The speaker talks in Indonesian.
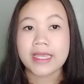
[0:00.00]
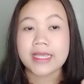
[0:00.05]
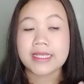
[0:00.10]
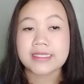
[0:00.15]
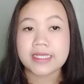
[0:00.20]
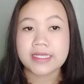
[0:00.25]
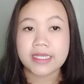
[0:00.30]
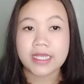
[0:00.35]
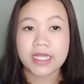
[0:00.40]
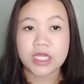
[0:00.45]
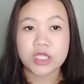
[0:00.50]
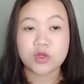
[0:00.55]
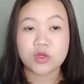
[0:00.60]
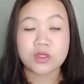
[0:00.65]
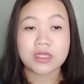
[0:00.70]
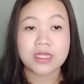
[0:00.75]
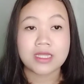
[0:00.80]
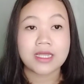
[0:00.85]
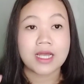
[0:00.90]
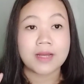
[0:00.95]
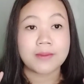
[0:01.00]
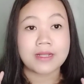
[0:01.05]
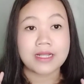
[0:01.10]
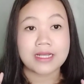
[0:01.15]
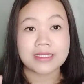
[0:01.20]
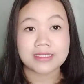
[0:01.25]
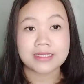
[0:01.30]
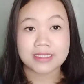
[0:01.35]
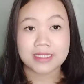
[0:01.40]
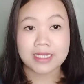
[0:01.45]
Isinya itu 13
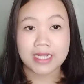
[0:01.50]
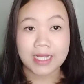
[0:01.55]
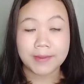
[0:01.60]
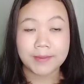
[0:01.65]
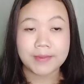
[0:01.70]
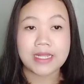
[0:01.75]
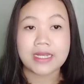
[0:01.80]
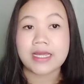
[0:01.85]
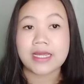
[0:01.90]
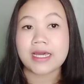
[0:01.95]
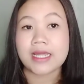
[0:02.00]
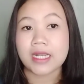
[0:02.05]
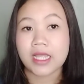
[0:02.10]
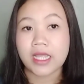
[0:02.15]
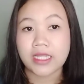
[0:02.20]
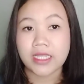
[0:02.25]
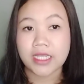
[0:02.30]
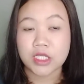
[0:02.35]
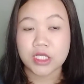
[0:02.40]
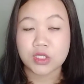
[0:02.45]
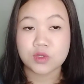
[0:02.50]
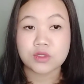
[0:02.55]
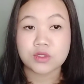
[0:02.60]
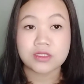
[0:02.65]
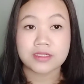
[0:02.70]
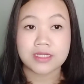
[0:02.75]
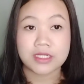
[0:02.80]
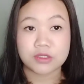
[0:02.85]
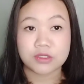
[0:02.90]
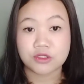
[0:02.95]
gram dan harganya itu
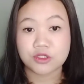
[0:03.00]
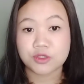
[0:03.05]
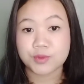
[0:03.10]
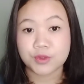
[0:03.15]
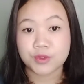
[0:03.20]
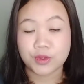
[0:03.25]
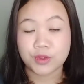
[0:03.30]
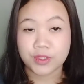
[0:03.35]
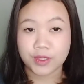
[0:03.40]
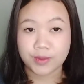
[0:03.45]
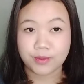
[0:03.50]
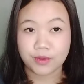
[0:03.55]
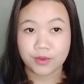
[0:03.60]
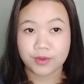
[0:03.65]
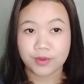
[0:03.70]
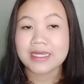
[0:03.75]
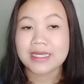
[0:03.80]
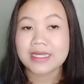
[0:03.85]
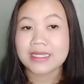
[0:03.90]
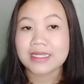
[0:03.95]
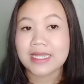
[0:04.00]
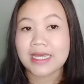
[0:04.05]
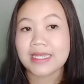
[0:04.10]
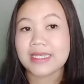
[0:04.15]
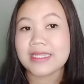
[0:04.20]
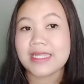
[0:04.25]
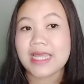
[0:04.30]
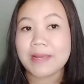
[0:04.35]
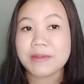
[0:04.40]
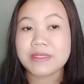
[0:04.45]
110 ribu
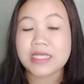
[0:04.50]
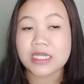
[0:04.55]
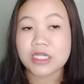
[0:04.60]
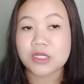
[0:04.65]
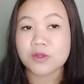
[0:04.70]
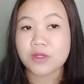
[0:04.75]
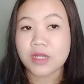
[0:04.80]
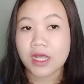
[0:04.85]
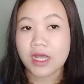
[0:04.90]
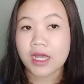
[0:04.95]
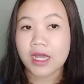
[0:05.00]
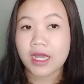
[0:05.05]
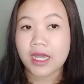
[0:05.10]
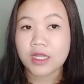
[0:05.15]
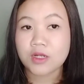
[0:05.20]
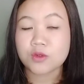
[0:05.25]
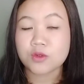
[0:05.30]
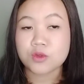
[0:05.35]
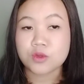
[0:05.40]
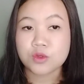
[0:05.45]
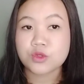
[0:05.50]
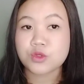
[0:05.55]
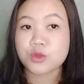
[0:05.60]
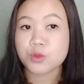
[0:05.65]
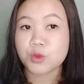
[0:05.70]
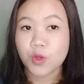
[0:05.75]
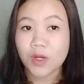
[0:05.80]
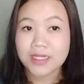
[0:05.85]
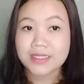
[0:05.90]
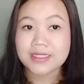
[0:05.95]
Dan dia bisa digunakan untuk
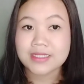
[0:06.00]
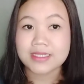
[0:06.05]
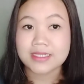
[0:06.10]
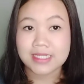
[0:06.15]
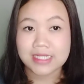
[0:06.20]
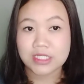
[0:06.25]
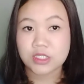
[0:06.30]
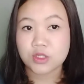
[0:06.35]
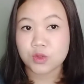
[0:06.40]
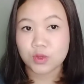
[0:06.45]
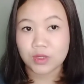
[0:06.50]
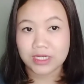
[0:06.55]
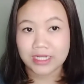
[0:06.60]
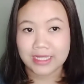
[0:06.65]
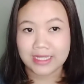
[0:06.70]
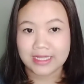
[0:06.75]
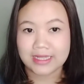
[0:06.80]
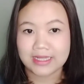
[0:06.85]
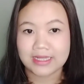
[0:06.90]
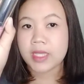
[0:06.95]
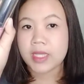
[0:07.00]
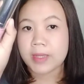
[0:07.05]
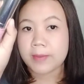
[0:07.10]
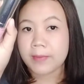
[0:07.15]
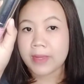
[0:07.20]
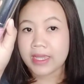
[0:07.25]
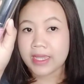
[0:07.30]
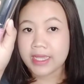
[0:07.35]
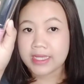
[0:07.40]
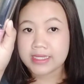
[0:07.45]
semua jenis kulit.
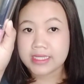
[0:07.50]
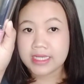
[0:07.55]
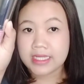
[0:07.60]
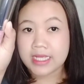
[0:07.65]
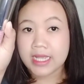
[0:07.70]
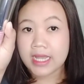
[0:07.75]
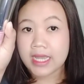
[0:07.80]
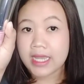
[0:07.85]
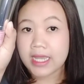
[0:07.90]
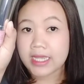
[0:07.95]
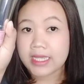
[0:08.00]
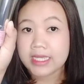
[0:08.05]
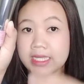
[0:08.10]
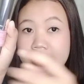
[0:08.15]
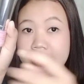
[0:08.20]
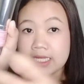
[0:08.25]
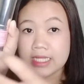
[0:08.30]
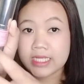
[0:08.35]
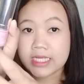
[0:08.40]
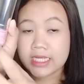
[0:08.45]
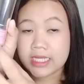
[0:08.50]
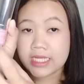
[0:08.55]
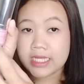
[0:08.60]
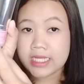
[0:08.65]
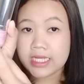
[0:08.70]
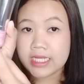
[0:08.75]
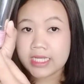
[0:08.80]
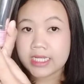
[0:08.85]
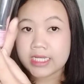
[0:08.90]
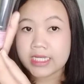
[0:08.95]
Packagingnya kayak
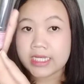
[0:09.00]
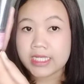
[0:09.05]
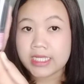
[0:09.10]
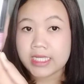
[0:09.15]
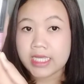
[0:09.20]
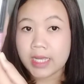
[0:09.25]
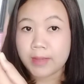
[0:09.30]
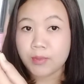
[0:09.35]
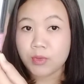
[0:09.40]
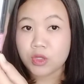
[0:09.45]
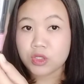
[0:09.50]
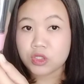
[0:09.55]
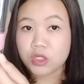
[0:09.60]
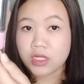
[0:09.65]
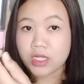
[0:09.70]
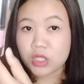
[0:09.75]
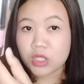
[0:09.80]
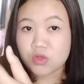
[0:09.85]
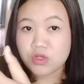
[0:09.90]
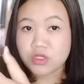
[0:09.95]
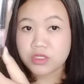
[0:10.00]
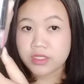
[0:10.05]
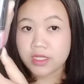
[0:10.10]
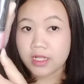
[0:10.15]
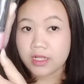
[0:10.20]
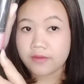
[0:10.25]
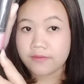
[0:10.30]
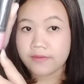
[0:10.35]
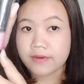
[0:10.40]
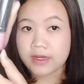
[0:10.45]
gini, dia botolnya tuh
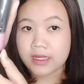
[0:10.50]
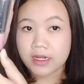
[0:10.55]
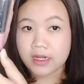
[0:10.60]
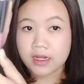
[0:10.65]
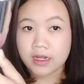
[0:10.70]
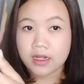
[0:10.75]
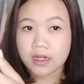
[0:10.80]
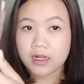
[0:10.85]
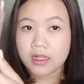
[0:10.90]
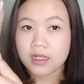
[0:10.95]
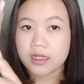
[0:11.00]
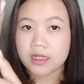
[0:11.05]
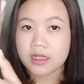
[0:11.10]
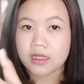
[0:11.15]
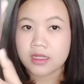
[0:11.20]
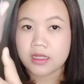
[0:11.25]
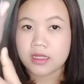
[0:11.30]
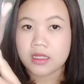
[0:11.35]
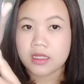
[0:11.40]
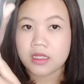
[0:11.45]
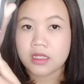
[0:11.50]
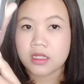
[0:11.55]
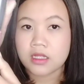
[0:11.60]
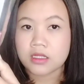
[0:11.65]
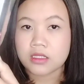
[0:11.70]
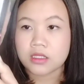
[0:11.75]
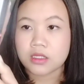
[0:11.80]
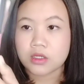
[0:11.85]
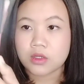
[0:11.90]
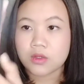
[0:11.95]
silver
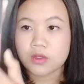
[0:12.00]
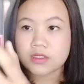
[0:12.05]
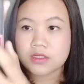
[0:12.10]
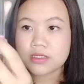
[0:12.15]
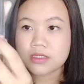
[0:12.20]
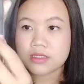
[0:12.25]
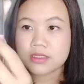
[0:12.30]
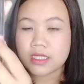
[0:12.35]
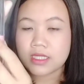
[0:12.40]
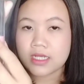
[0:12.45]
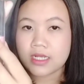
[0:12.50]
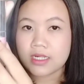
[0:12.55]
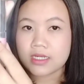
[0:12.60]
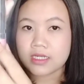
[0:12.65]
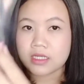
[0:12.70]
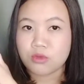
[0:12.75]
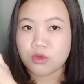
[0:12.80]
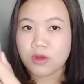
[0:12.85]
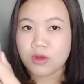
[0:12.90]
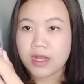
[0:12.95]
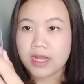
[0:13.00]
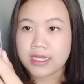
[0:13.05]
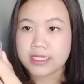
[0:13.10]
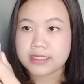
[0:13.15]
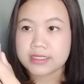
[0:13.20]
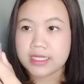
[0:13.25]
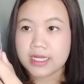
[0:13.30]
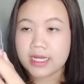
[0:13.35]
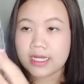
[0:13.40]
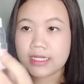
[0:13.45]
terus tinggal dibuka
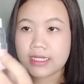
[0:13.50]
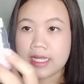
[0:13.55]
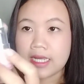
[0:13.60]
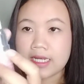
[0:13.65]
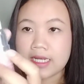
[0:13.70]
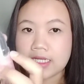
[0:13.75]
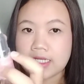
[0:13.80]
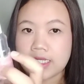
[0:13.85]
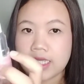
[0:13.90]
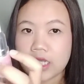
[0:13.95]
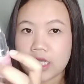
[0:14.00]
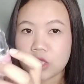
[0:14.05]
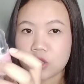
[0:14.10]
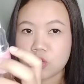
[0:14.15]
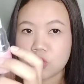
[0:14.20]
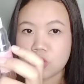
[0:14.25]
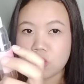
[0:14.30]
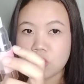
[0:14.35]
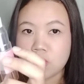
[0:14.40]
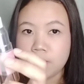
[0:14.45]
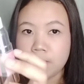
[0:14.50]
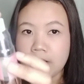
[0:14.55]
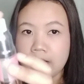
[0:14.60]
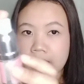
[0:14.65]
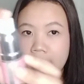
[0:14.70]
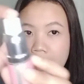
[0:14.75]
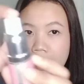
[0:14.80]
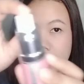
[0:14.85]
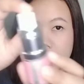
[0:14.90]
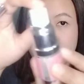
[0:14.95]
aja dan dia itu
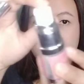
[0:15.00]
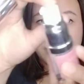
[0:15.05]
pakai